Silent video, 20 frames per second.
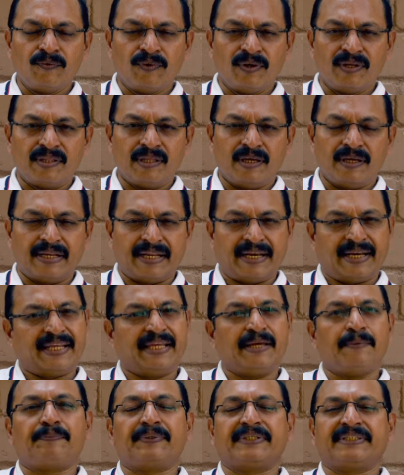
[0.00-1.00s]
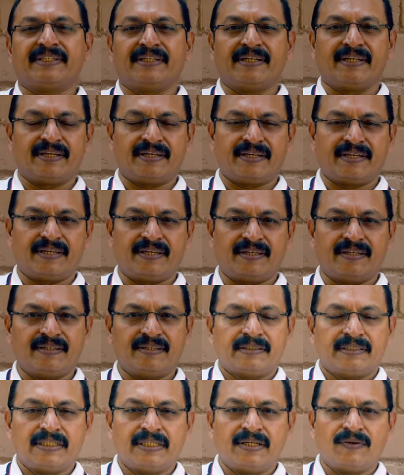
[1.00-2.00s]
பெரியவங்களுக்கு தான் நிறைய பிரச்சனை இருக்குது
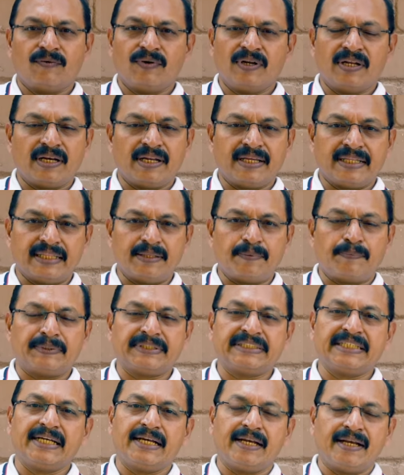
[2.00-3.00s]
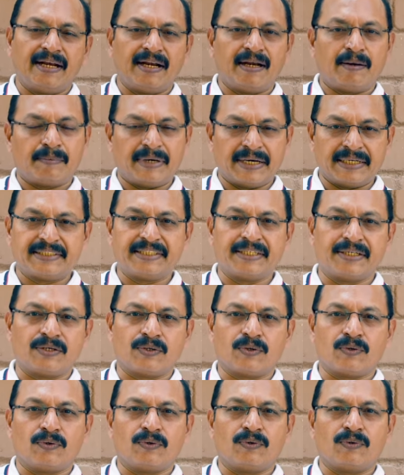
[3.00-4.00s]
சின்னவங்களுக்கெல்லாம் எந்த பிரச்சனையும் இல்லைன்னு நம்ம நினச்சிட்டு
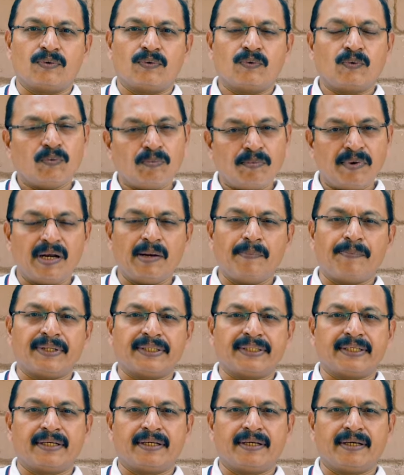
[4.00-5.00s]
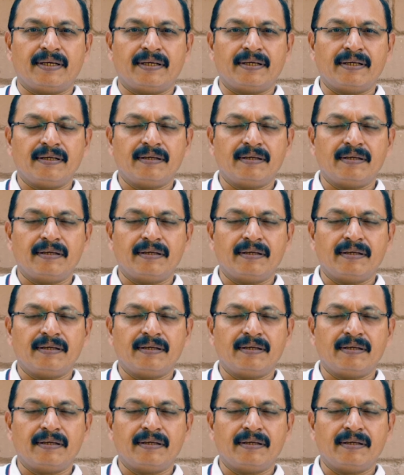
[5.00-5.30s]
இருக்கோம் உண்மையில் பார்த்தீங்கன்னா